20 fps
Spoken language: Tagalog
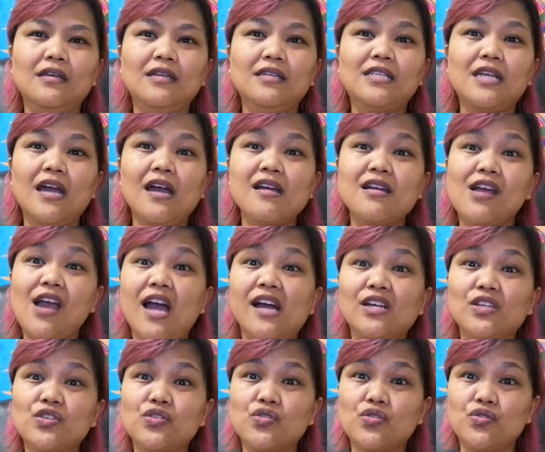isa kang
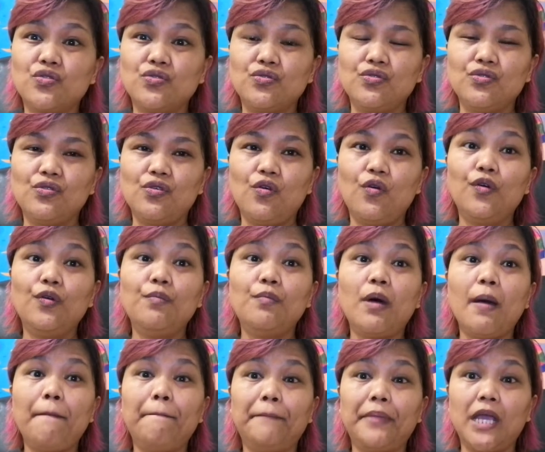gangster or
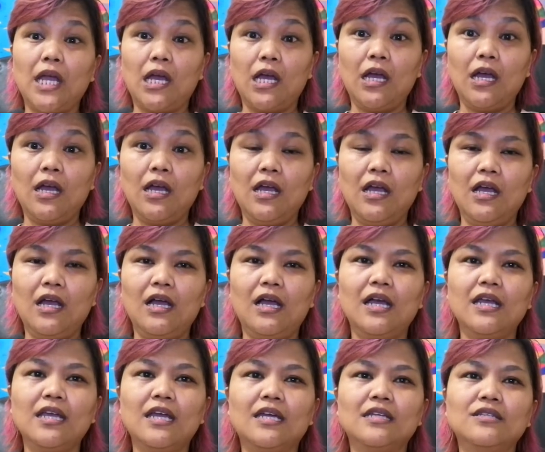mafia.
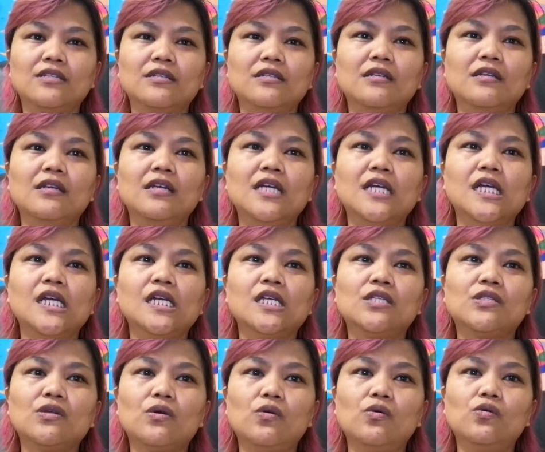Ayan.
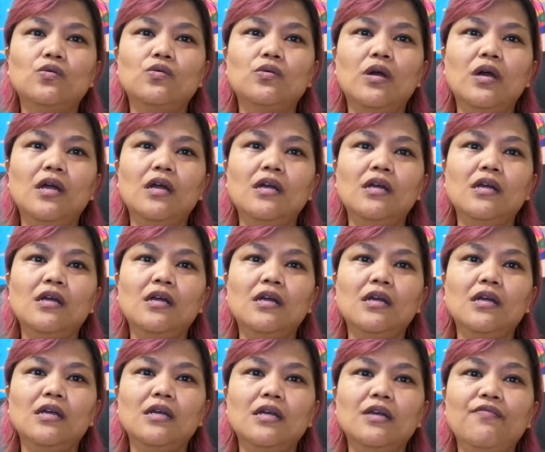So,
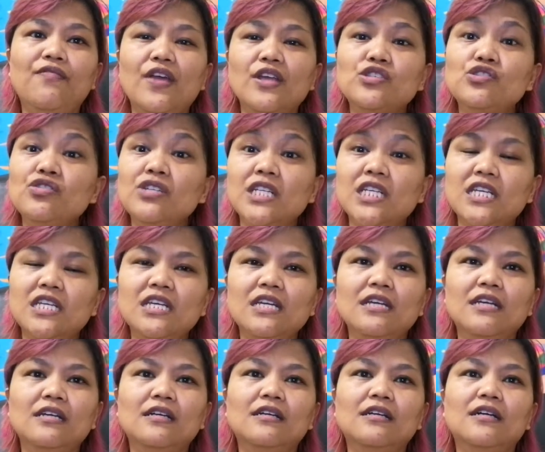
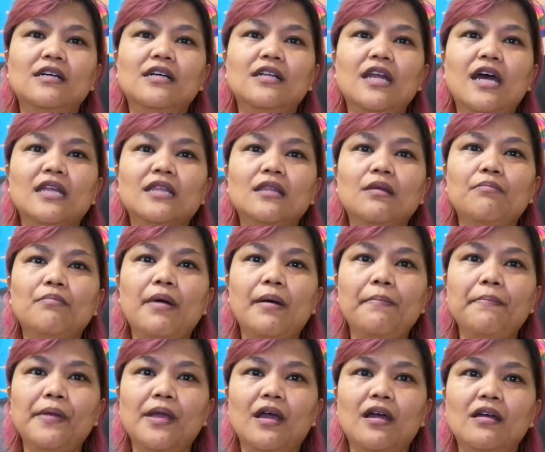eventually, lahat ng
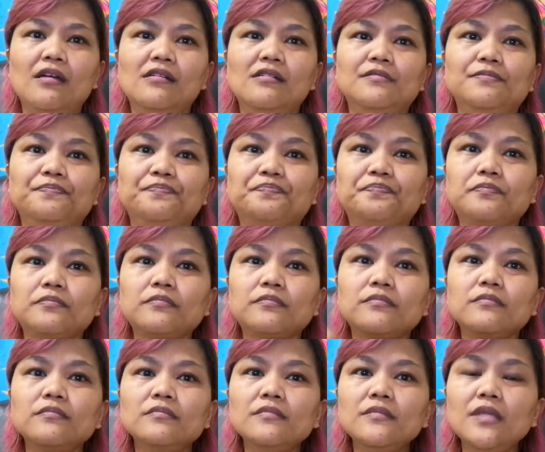mafia
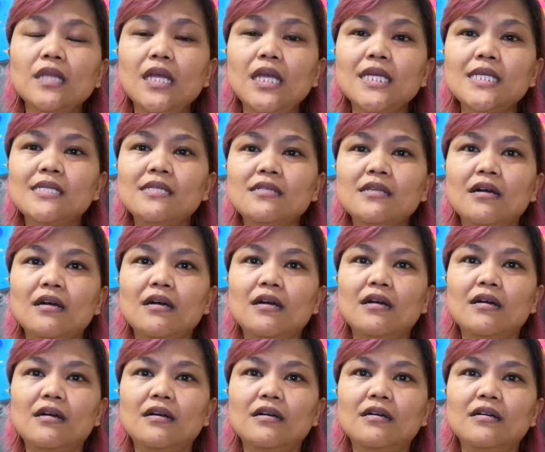is
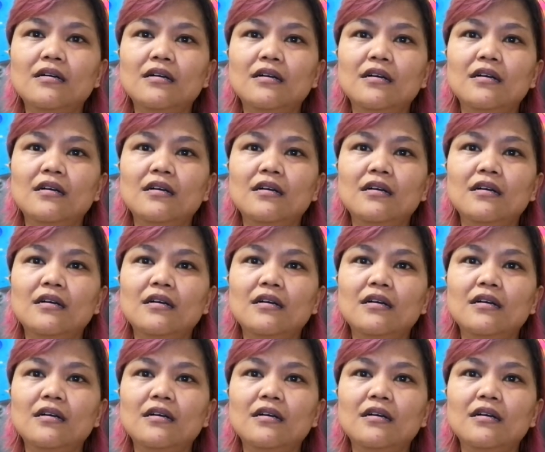uh,